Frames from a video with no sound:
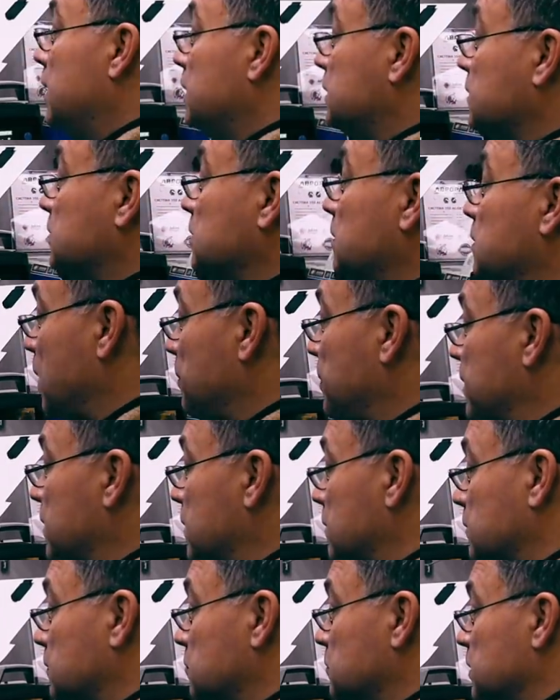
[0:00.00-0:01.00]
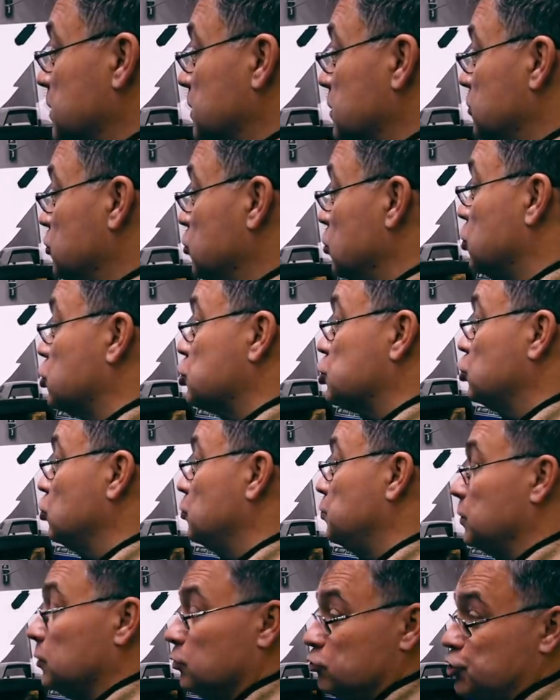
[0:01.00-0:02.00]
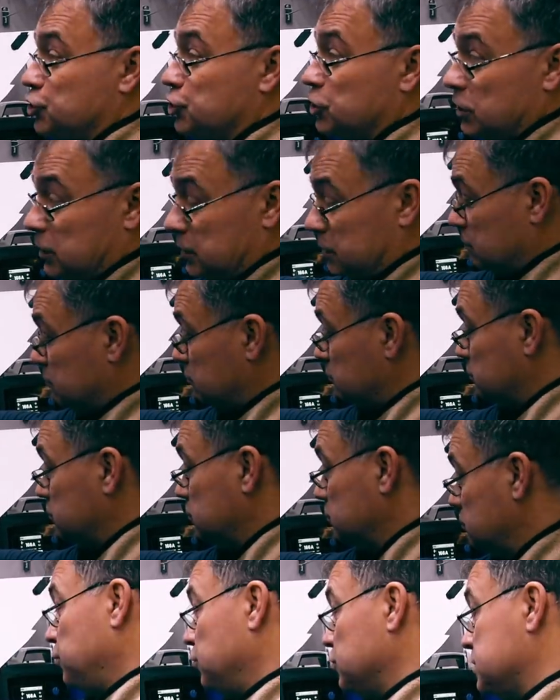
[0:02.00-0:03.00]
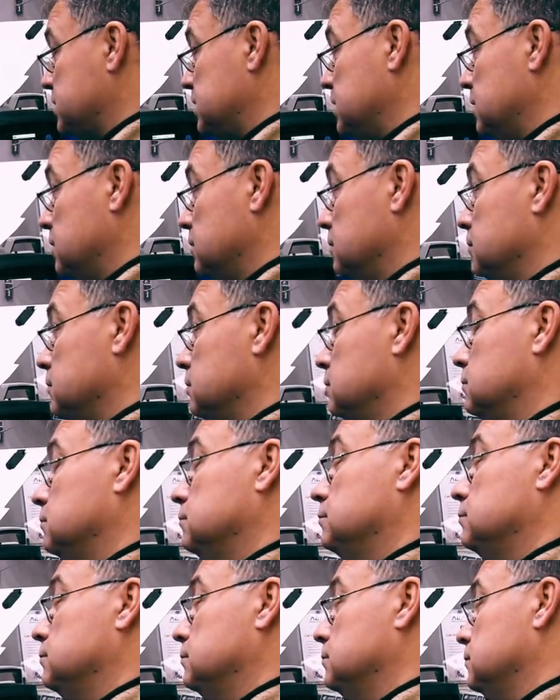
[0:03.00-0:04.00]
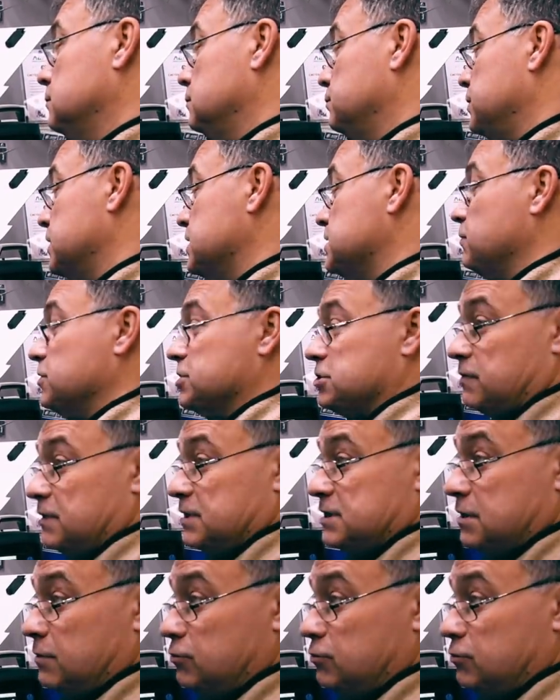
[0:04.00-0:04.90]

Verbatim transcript: Этот аппарат мы только что получили после производство на